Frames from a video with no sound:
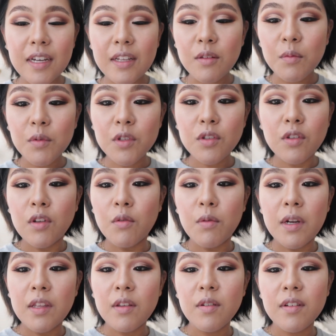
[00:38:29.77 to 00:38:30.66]
あともうちょっと
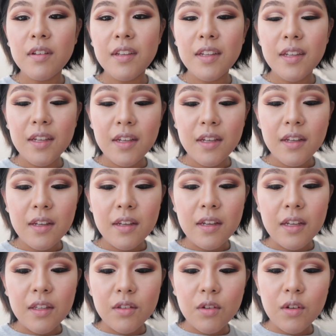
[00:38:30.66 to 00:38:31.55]
で終わるの。
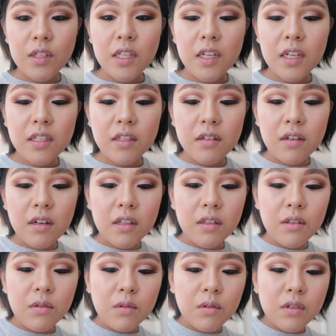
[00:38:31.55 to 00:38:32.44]
新しく
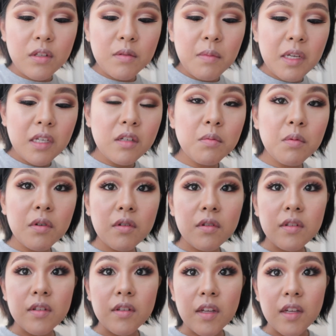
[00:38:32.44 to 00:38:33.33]
買ったこの
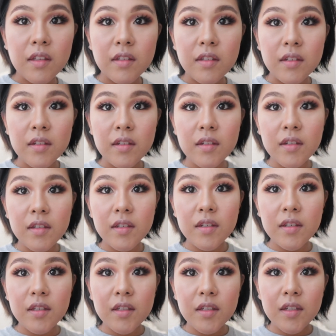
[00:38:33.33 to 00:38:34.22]
スマッシュボックスのやつ
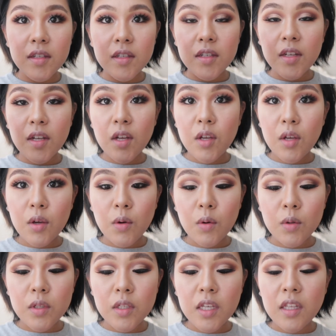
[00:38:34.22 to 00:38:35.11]

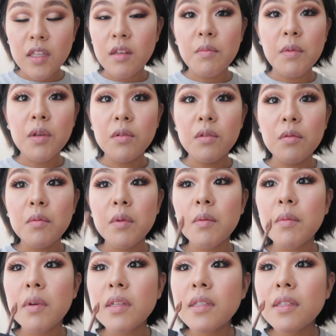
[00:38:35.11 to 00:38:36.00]
をつけてみようと思
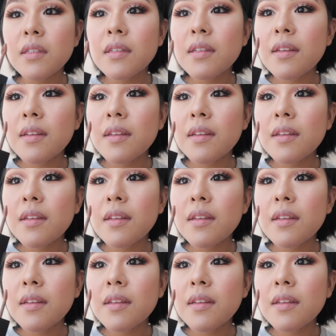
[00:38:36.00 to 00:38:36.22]
います。